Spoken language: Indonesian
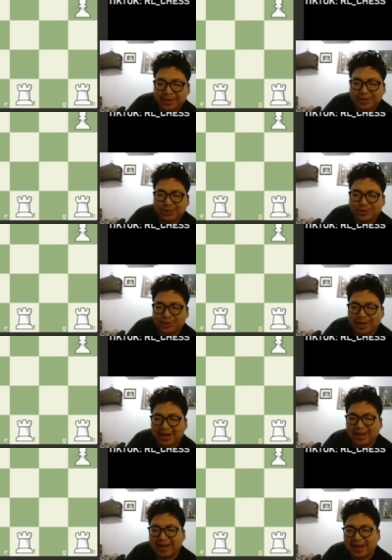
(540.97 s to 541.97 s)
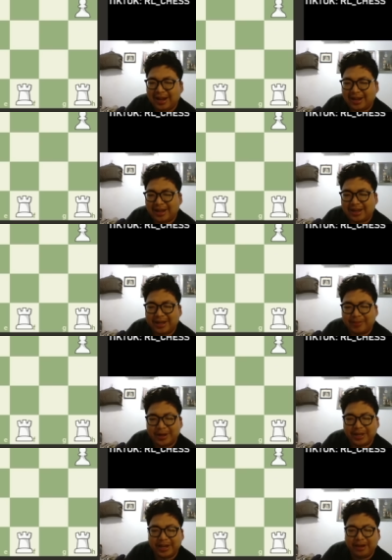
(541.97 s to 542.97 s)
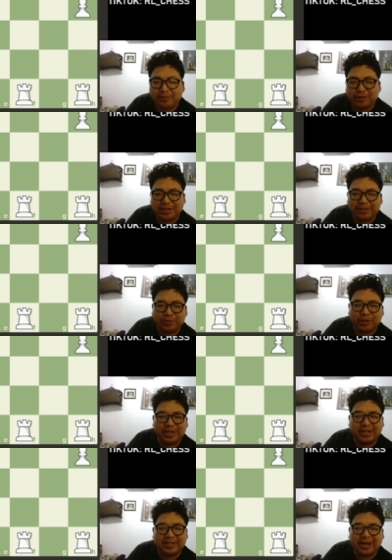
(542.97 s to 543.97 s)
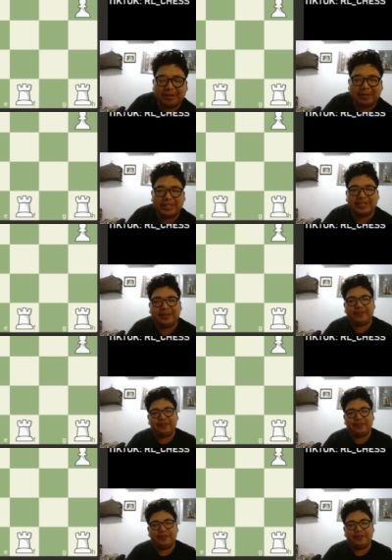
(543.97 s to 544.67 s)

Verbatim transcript: Susah lah, kalah lah. Apalagi dalam posisi putihnya sangat pasif.